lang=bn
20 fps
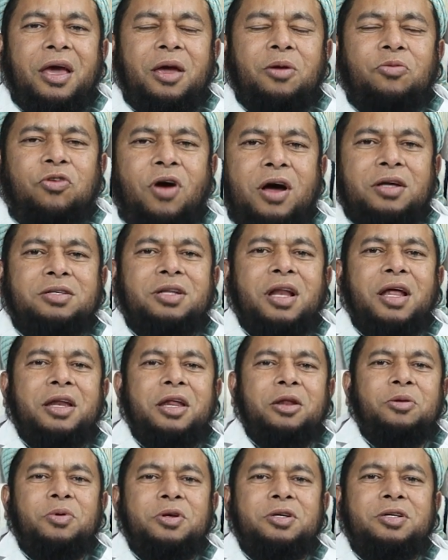এই ফার্স্ট
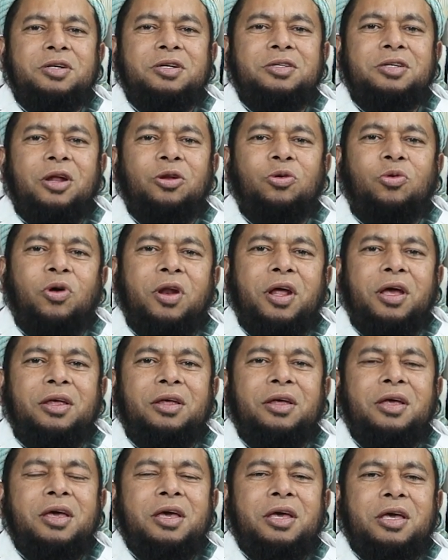লাইন ইনভেস্টিগেশন করেই
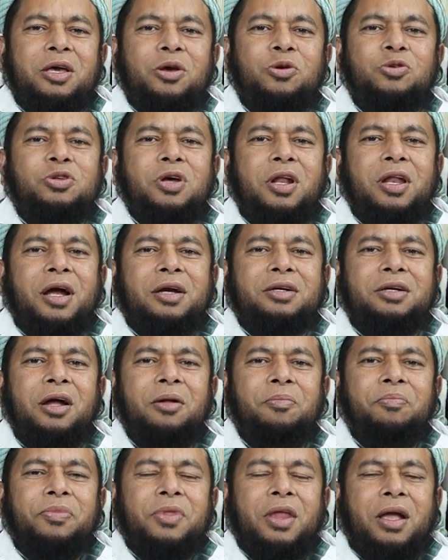ইউজুয়ালি
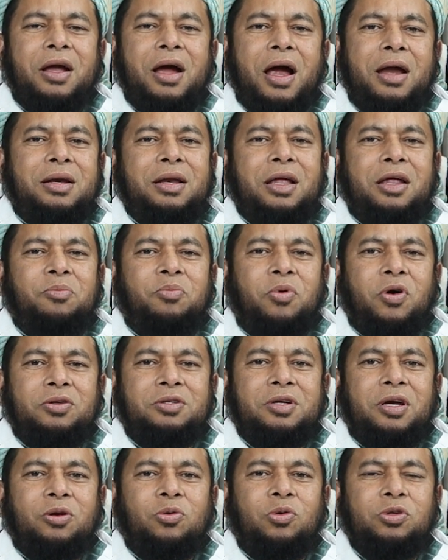একটা গাইডলাইন
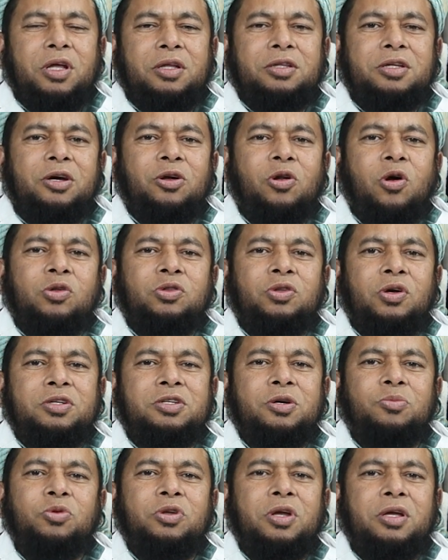পাওয়া যায় কোথা থেকে রক্ত
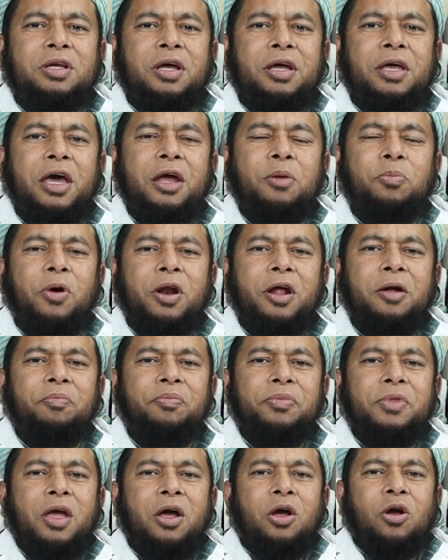আসে বোঝা যায় এরপরে
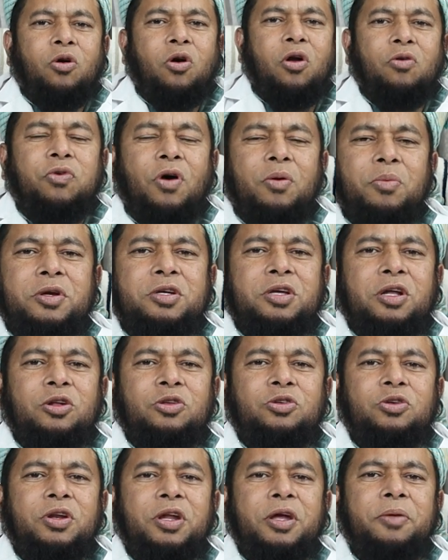
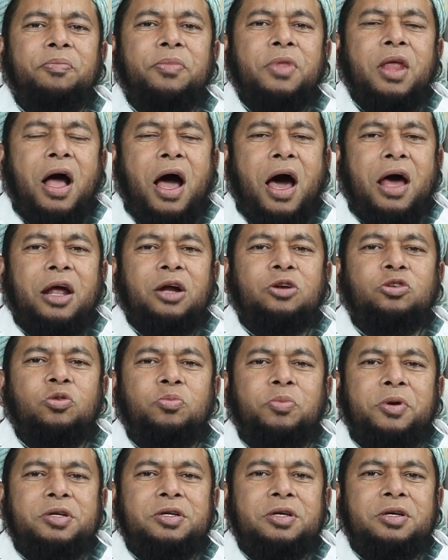কনফার্মেশনের জন্য আর
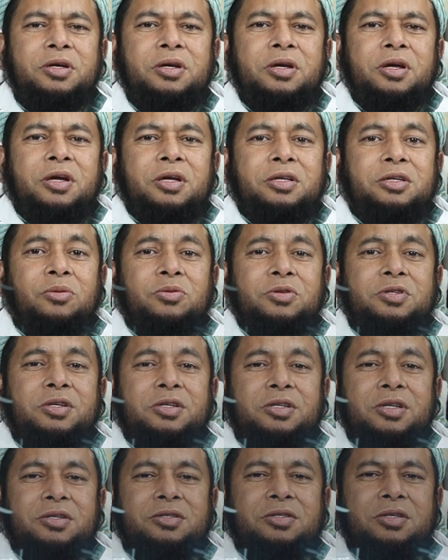একটু বেশি যেমন
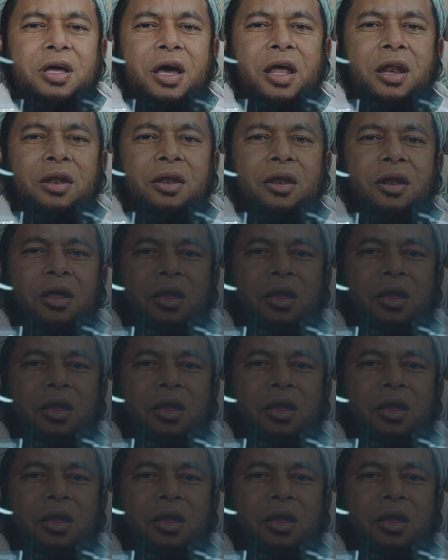সিটি স্ক্যান